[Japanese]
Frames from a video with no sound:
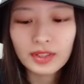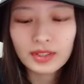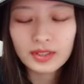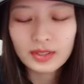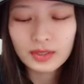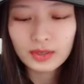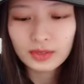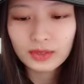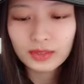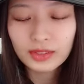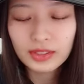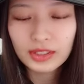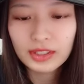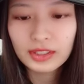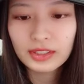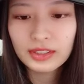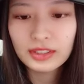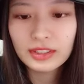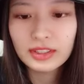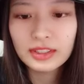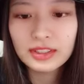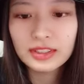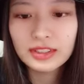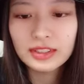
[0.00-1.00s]
そうなん
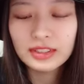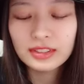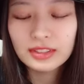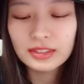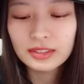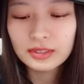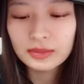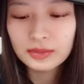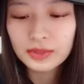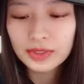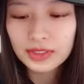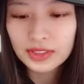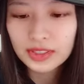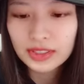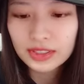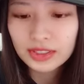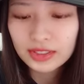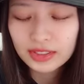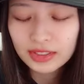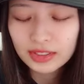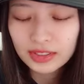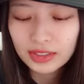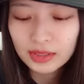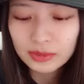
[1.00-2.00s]
ですよ。めちゃく
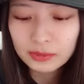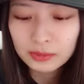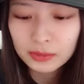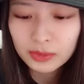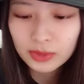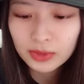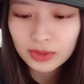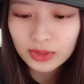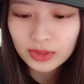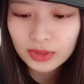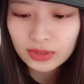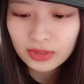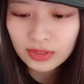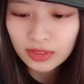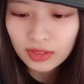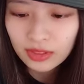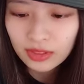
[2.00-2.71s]
ちゃエモーショナ